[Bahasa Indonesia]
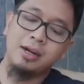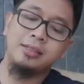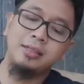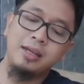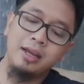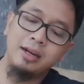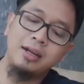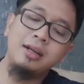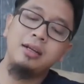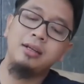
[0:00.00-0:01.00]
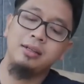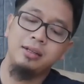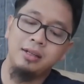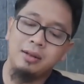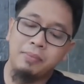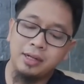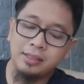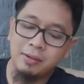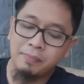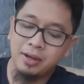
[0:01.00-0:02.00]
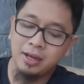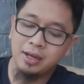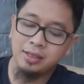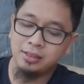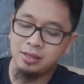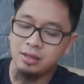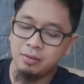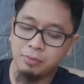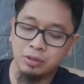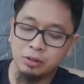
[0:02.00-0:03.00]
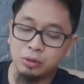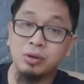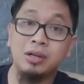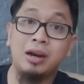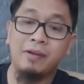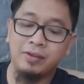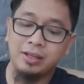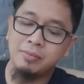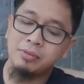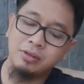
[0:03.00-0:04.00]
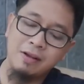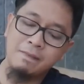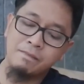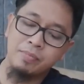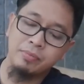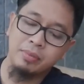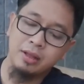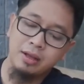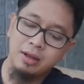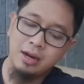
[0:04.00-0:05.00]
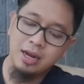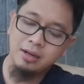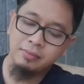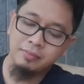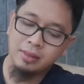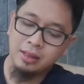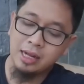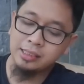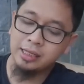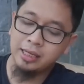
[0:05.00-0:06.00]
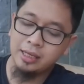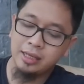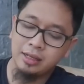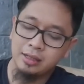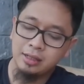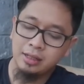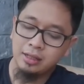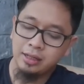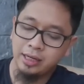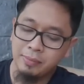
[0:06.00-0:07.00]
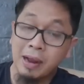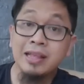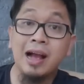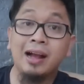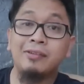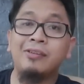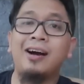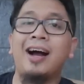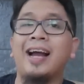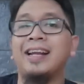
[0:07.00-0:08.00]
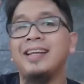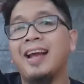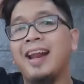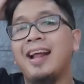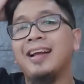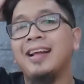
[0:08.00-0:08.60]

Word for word: Rasanya enak, pedasnya pas ya, maksudnya sesuai dengan levelnya maksudnya. Dan dari segi ini banyak, wah ini yang enak